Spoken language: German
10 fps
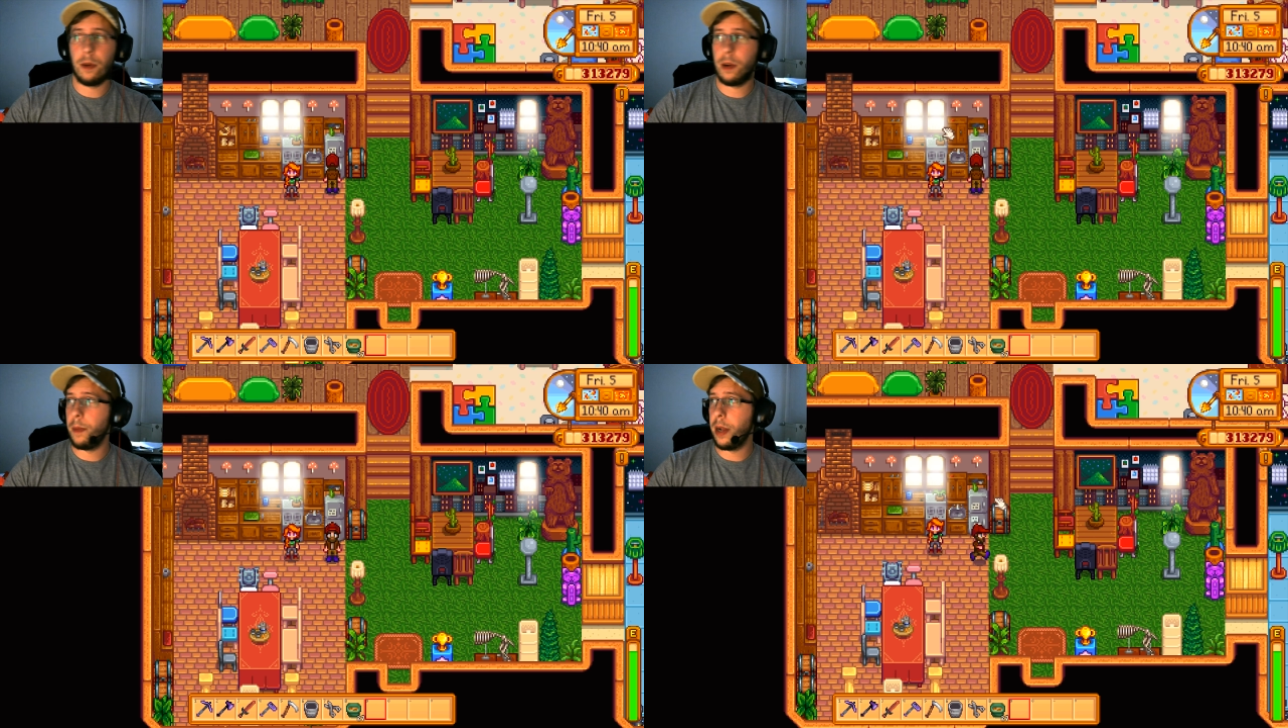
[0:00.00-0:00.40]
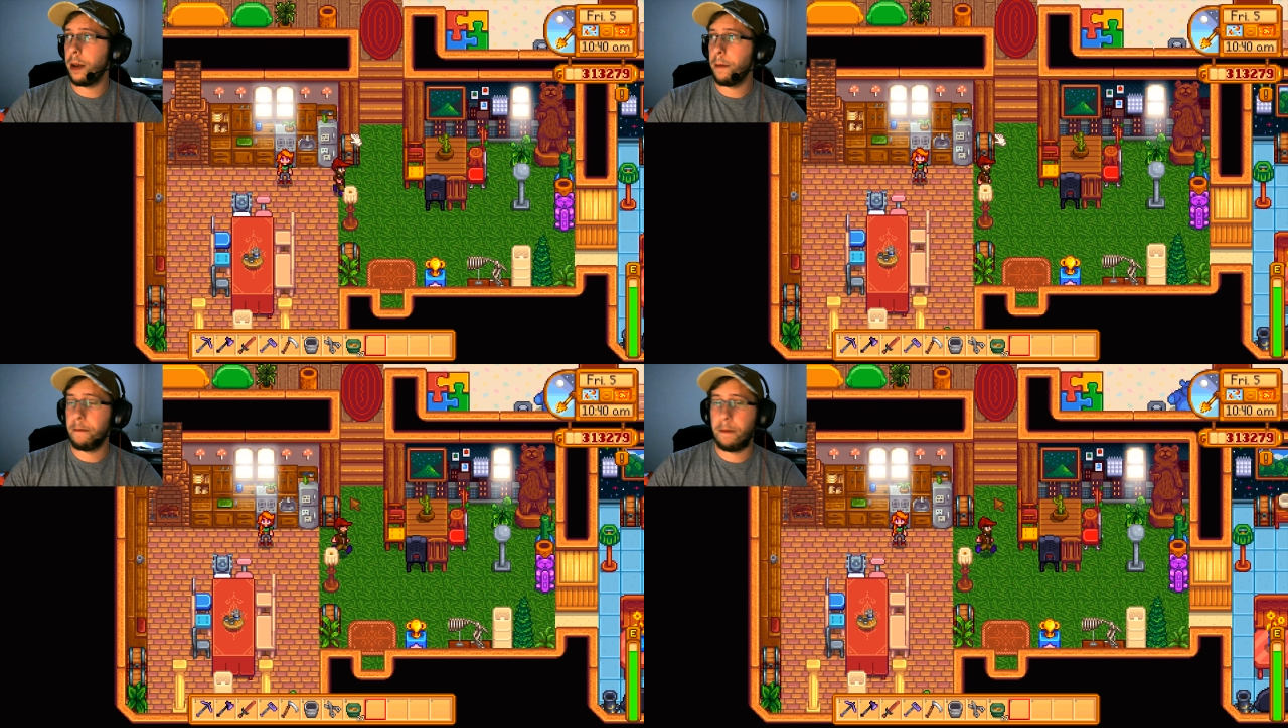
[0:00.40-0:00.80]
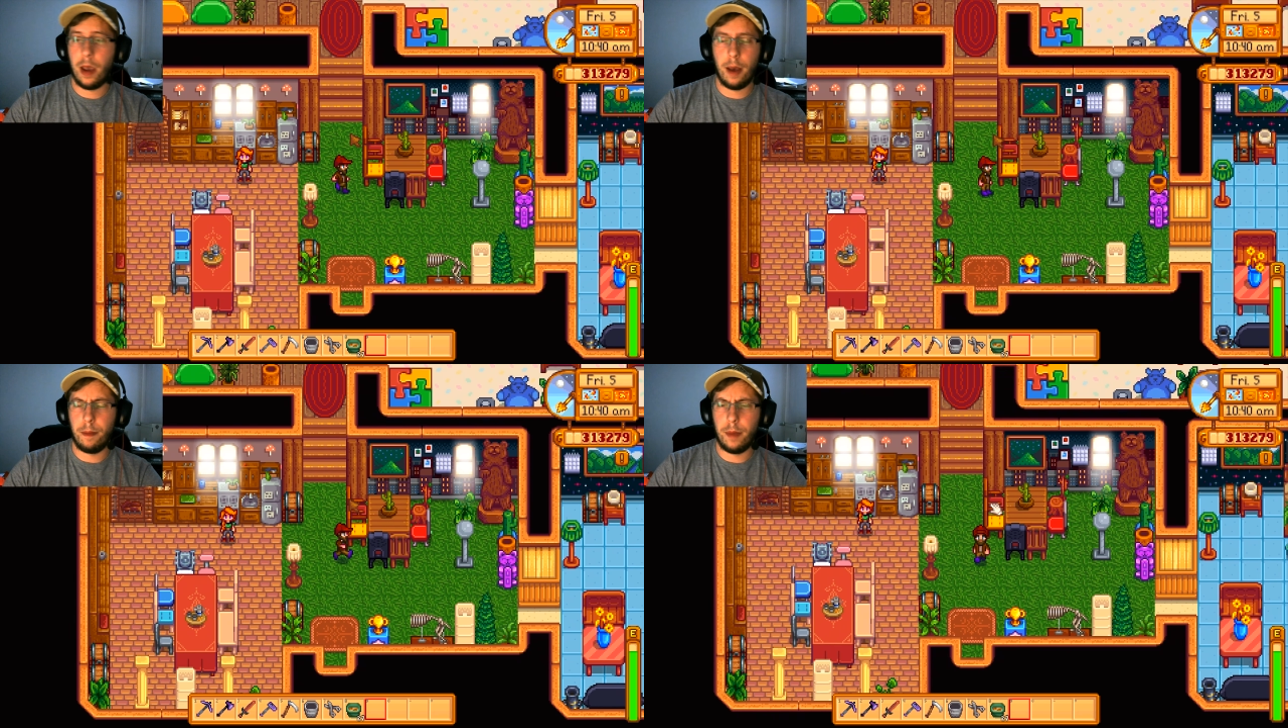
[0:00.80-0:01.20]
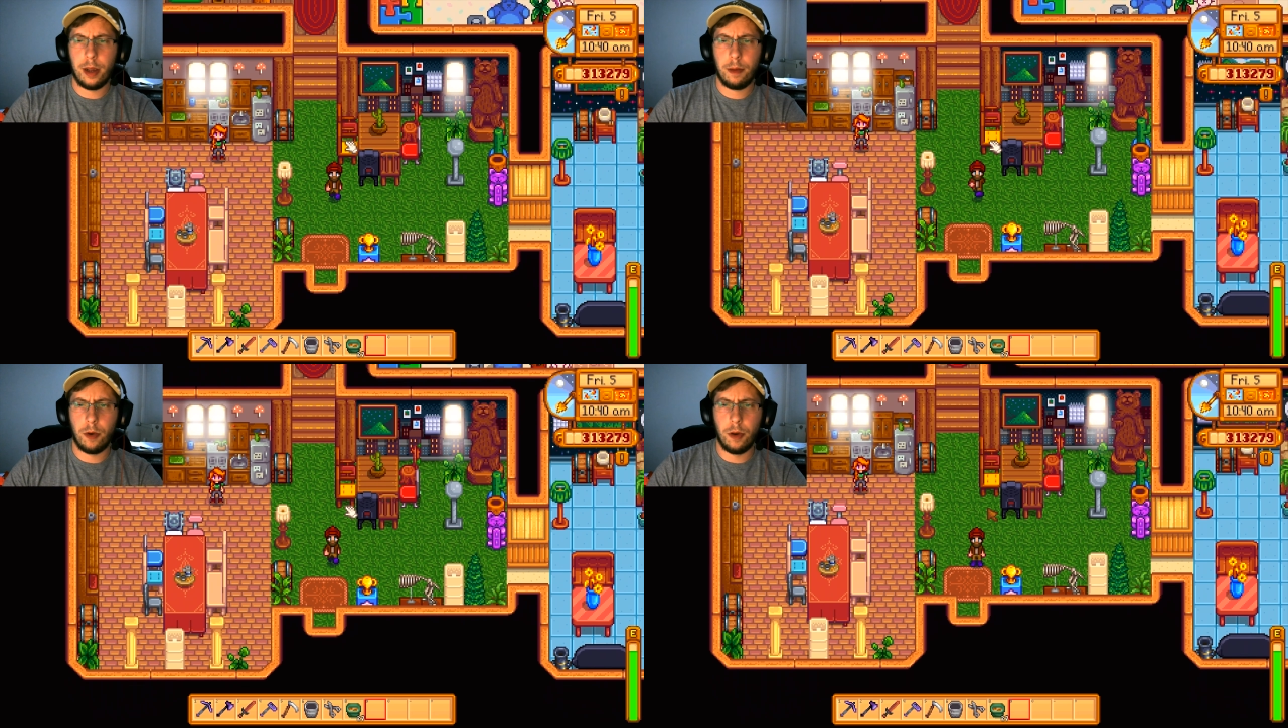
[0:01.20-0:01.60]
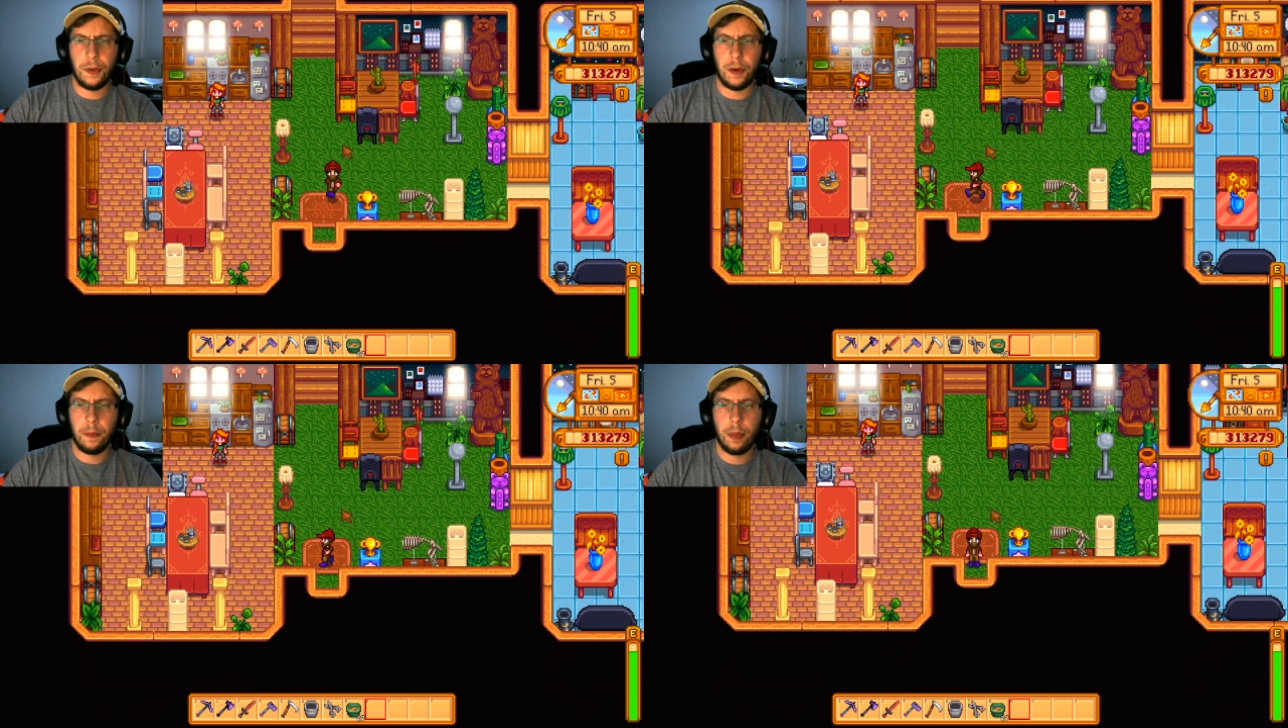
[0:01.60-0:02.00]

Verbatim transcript: die Milch. Äh, Milch, Kürbisse.